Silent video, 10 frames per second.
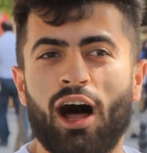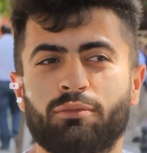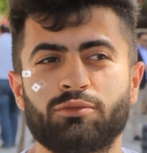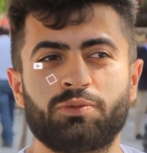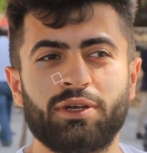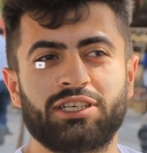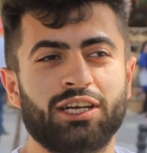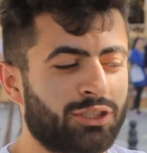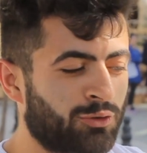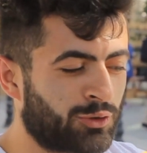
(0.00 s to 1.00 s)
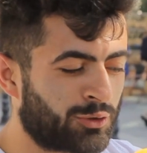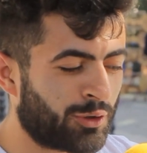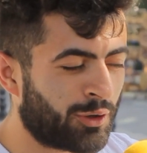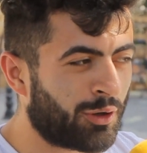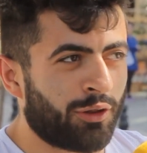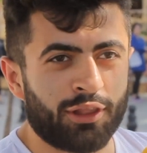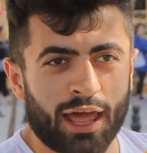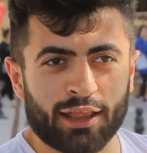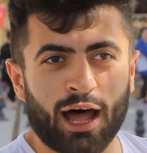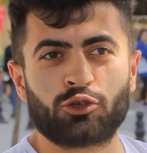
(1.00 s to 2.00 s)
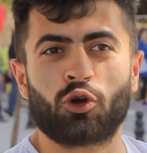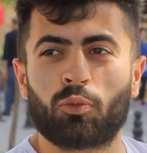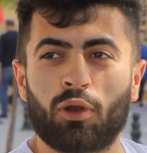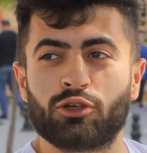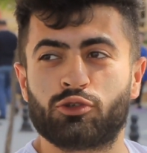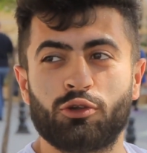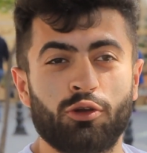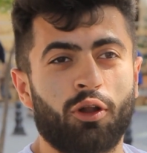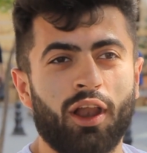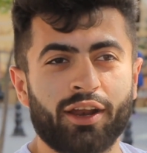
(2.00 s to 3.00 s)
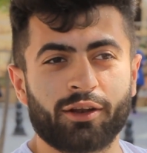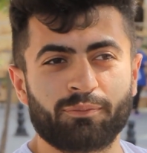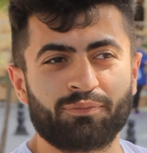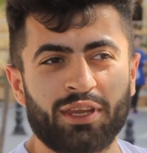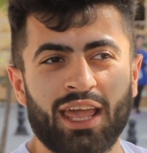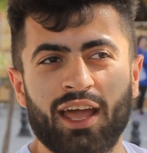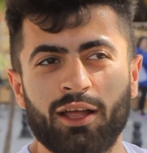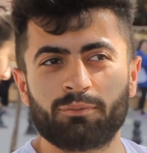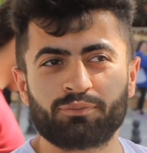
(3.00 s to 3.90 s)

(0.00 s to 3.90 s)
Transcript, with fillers: 65 yaş üstü ne daha çok bulaşıyor diyorlar. Niye?